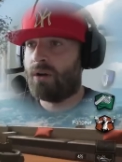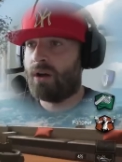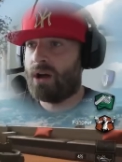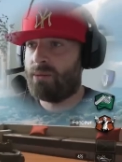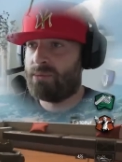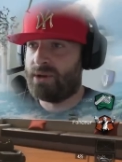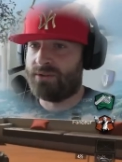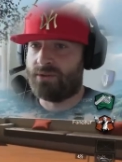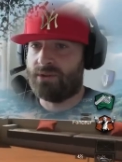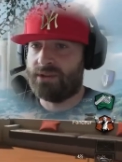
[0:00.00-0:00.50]
Ah
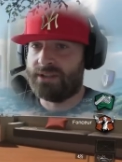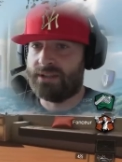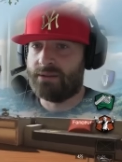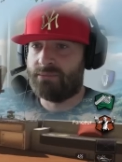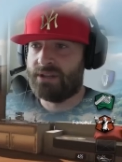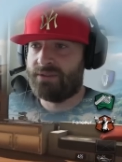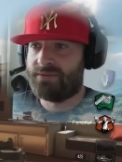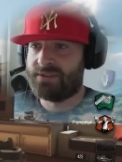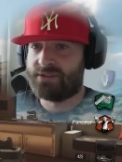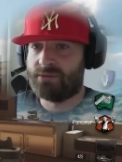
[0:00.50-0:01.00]
bah non, il est
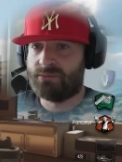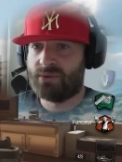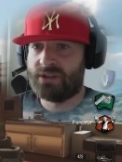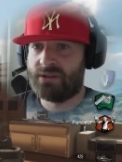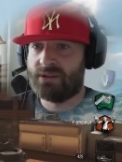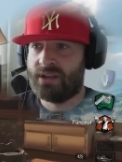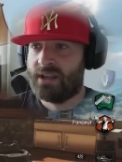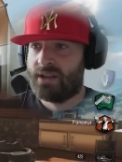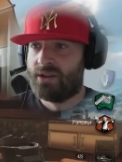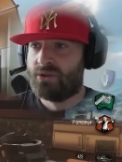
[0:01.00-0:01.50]
manifestement...
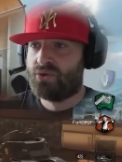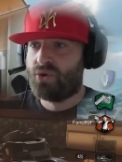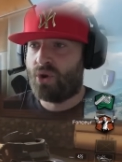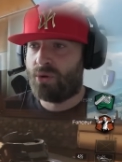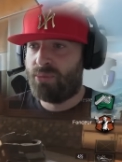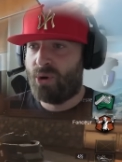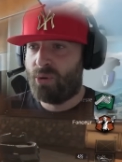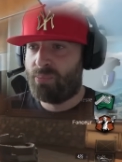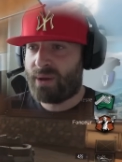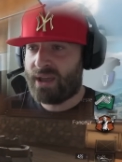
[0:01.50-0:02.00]
Il
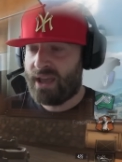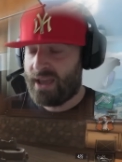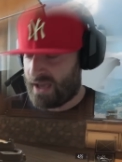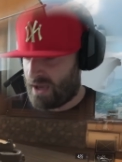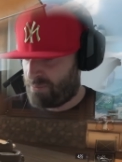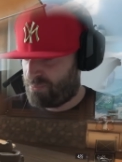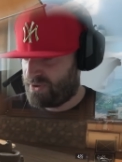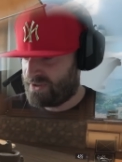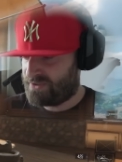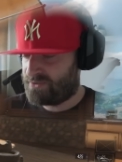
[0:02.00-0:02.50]
Turbo prêt,
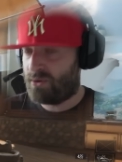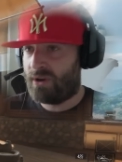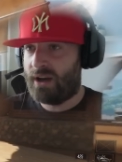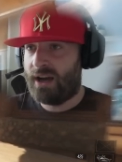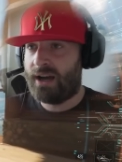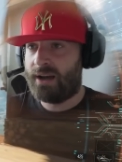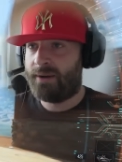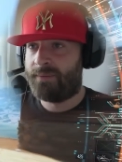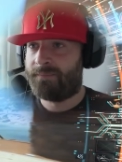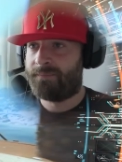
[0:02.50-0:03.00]
appuyez sur
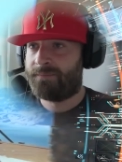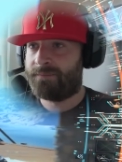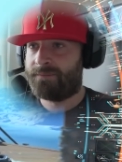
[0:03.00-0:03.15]
A.